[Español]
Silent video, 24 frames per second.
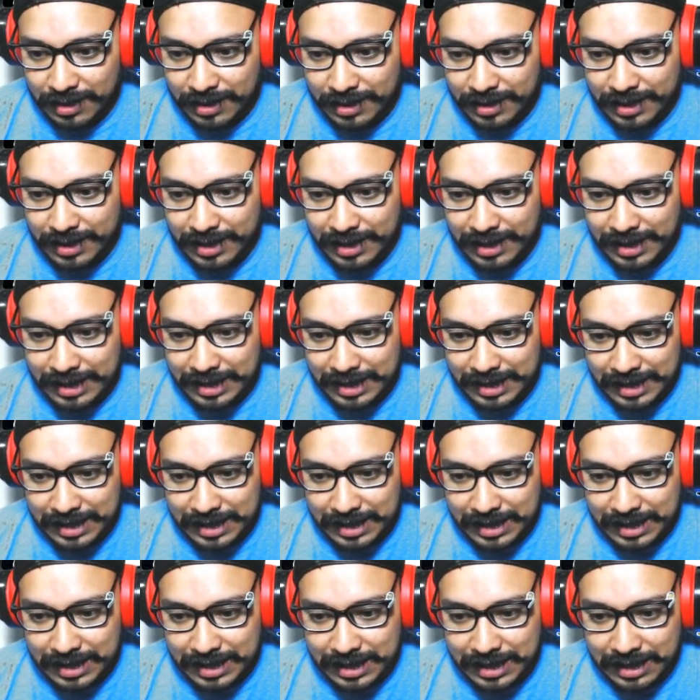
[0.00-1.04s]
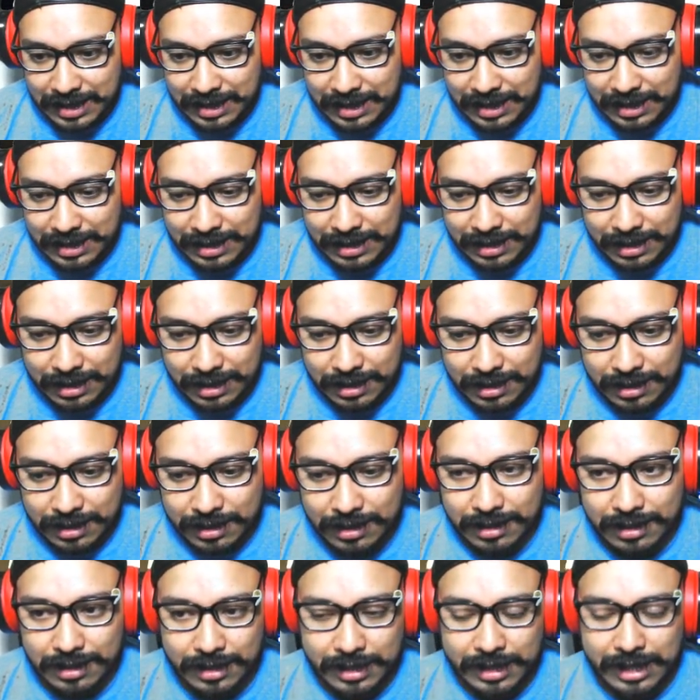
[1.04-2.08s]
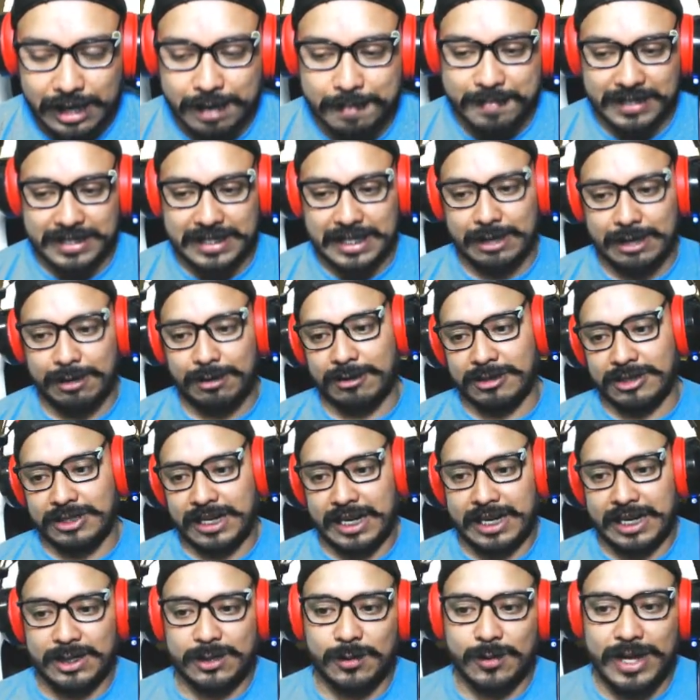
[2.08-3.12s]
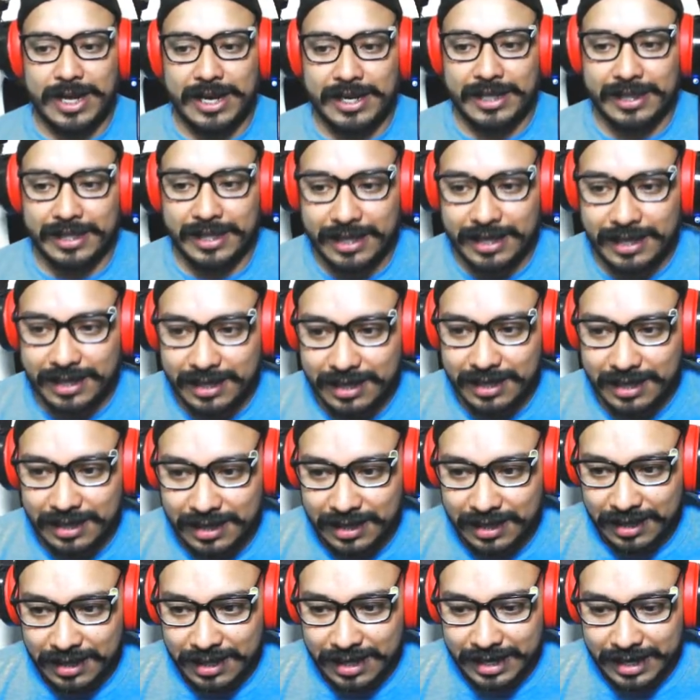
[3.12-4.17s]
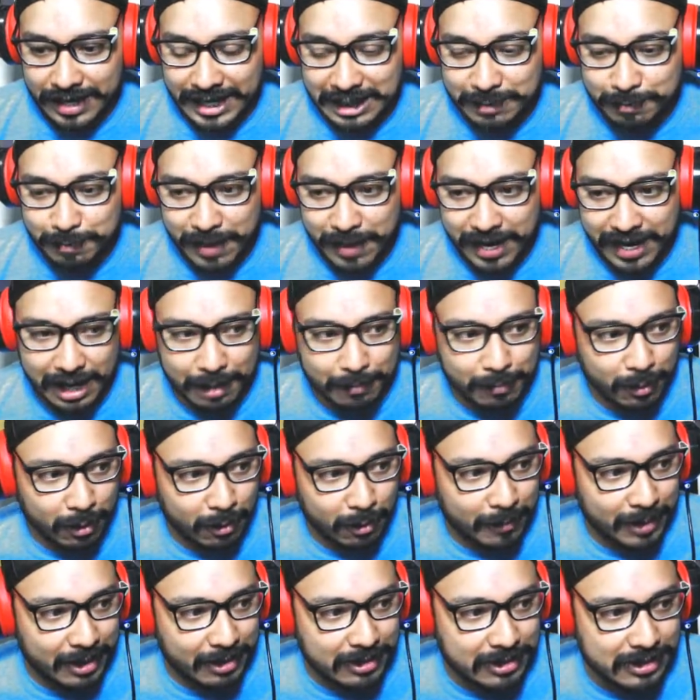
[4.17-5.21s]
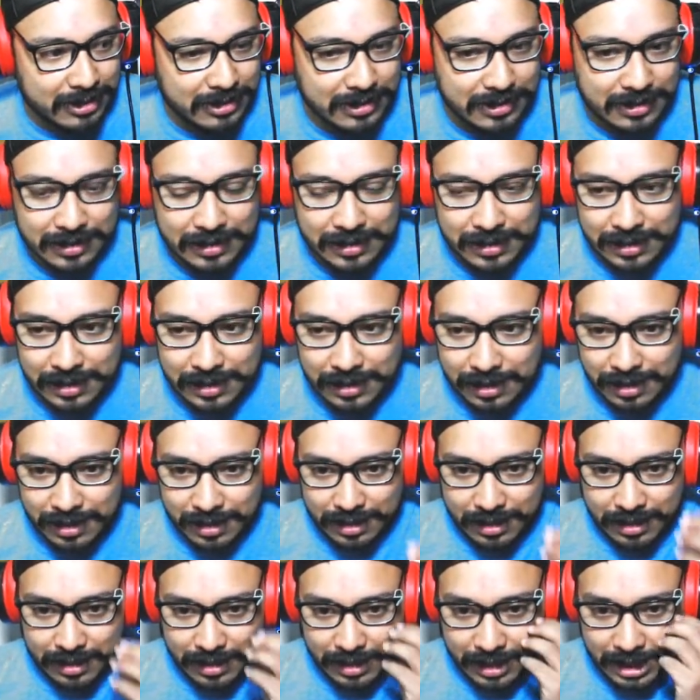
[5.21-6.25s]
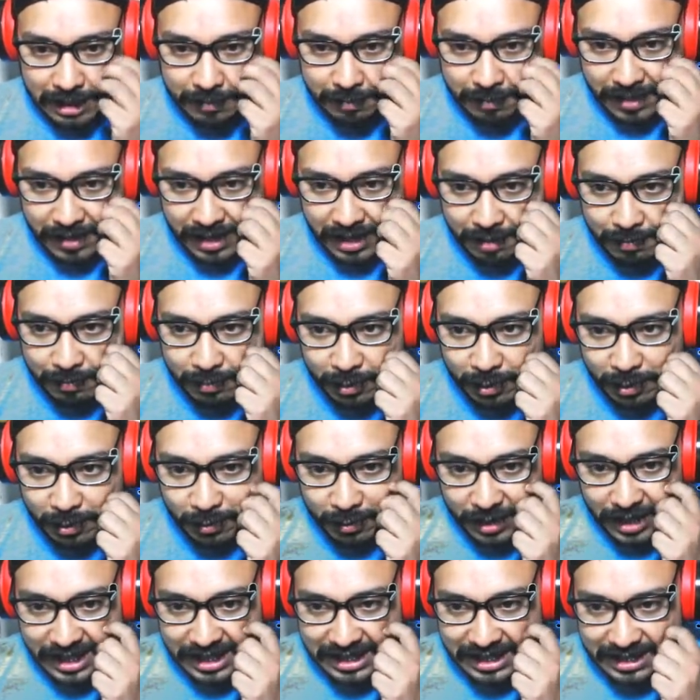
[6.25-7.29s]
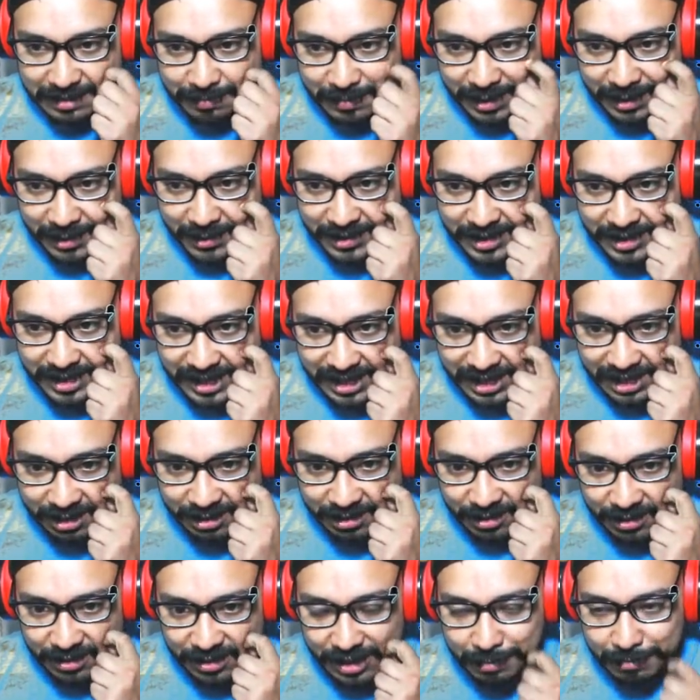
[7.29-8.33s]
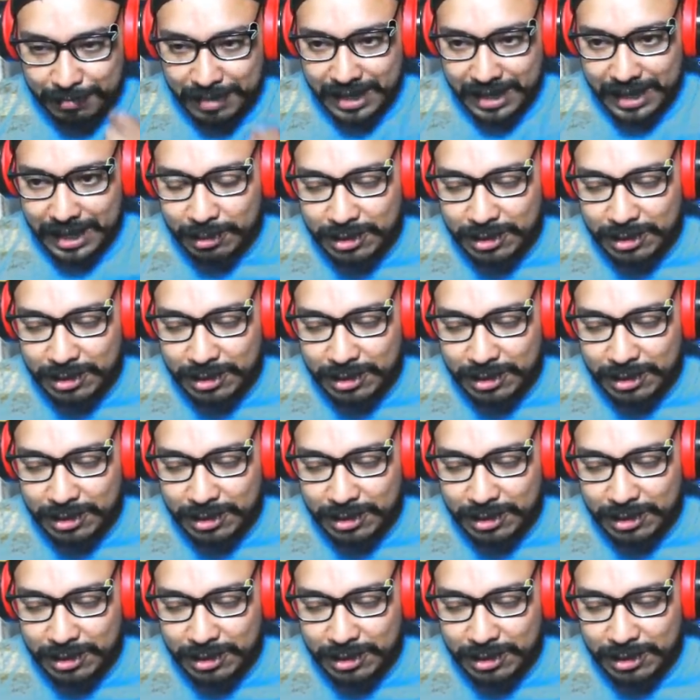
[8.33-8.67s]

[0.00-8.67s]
Y GPC no nos trae suerte. ¿eh? Es panel por lo menos. Es panel portugués, medio centro, de media